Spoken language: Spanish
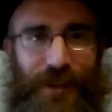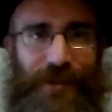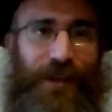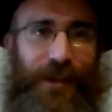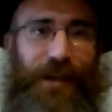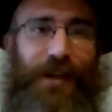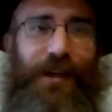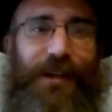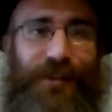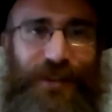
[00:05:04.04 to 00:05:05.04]
y la
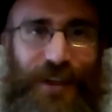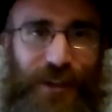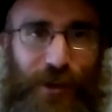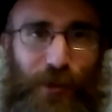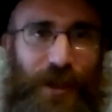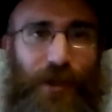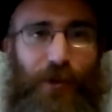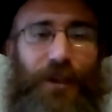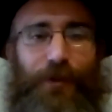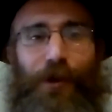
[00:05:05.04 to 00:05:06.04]
tierra, sin ninguna
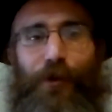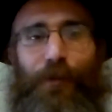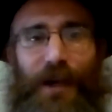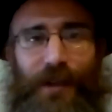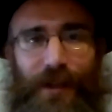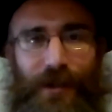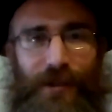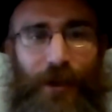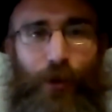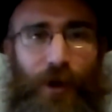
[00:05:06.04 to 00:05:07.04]
duda se va a ocupar de que
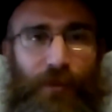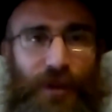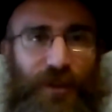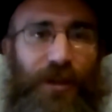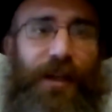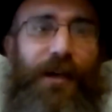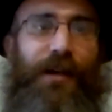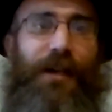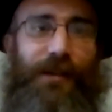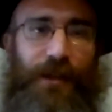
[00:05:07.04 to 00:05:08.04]
tal o cual
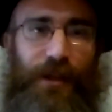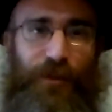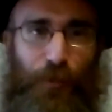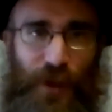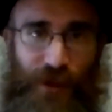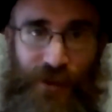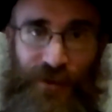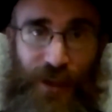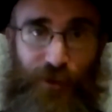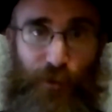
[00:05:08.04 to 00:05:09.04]
persona tenga su
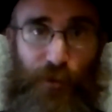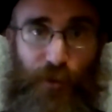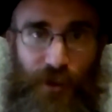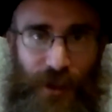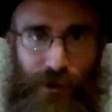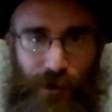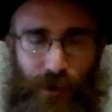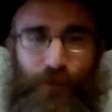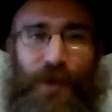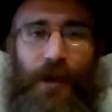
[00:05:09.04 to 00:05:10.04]
parnasá, su
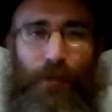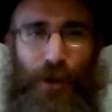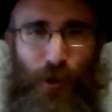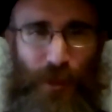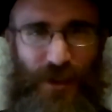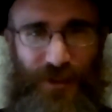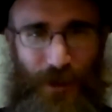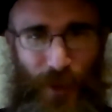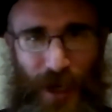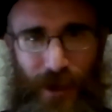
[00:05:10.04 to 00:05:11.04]
sustento. Pero lo
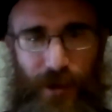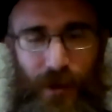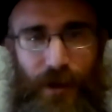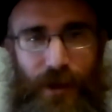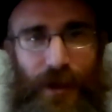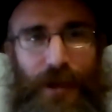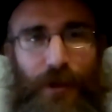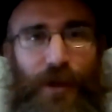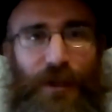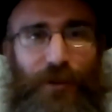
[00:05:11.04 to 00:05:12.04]
principal es la
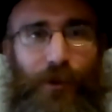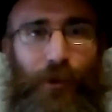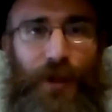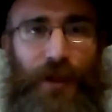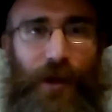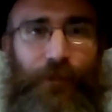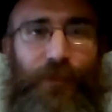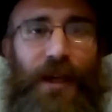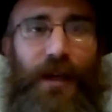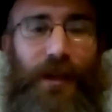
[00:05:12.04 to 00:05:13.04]
educación judía.
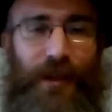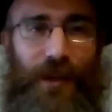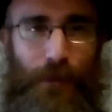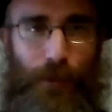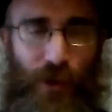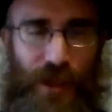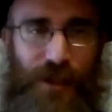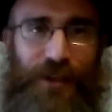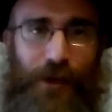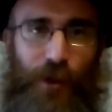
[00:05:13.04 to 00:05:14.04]
Y por
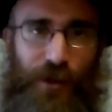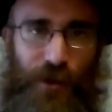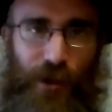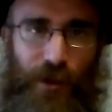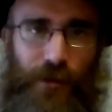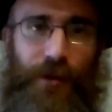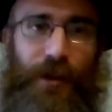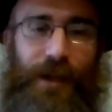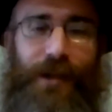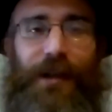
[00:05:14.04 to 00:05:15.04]
esta cuestión
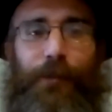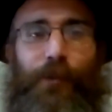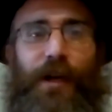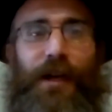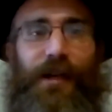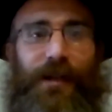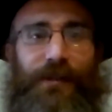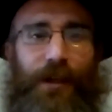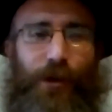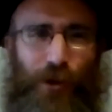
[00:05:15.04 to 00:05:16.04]
es que las mujeres
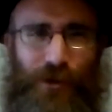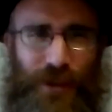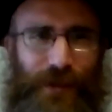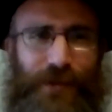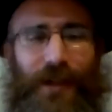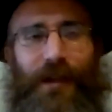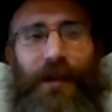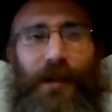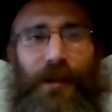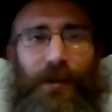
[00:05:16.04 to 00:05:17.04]
cantaron con tanta
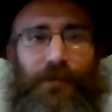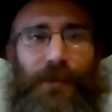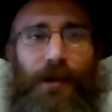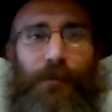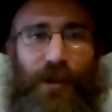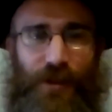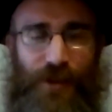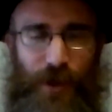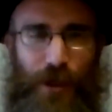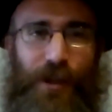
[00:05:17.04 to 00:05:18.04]
alegría, porque
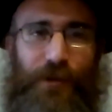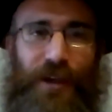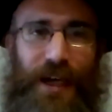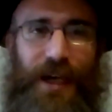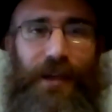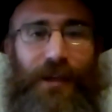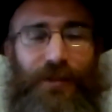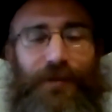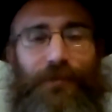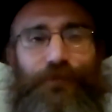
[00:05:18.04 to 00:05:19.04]
se vieron
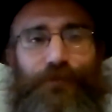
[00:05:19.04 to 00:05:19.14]
liberadas